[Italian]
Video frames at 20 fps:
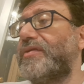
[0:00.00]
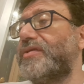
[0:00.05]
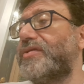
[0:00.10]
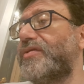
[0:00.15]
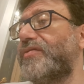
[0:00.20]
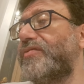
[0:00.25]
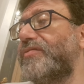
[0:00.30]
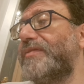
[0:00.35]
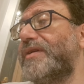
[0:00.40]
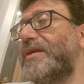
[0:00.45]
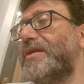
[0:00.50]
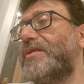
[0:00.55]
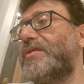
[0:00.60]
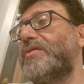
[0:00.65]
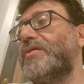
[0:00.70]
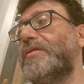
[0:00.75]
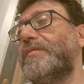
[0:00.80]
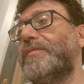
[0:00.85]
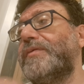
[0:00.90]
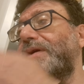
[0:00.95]
questo
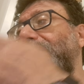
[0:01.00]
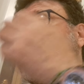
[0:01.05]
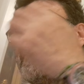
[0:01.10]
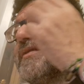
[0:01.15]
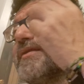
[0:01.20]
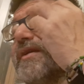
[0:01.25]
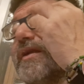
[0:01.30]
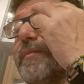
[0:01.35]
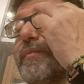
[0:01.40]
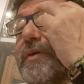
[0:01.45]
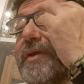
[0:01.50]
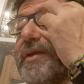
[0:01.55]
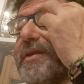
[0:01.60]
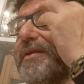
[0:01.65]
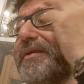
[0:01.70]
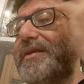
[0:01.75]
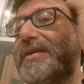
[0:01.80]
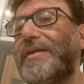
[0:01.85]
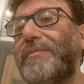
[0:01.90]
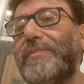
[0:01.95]
fumetto può essere
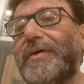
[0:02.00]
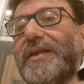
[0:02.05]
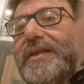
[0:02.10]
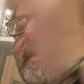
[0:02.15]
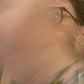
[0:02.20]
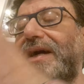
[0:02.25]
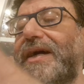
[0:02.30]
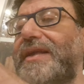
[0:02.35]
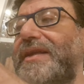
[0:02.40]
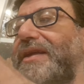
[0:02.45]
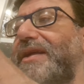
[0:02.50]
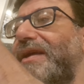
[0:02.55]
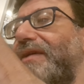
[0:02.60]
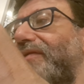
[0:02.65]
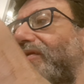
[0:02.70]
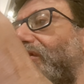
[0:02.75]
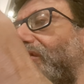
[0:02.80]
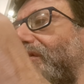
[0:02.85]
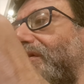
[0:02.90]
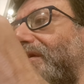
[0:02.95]
apparentemente banale,
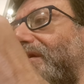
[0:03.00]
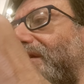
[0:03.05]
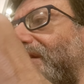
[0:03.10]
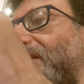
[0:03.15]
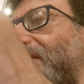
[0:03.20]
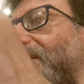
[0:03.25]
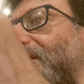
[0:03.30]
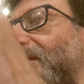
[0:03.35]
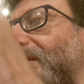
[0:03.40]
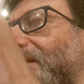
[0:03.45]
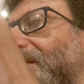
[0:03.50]
Chiaverotti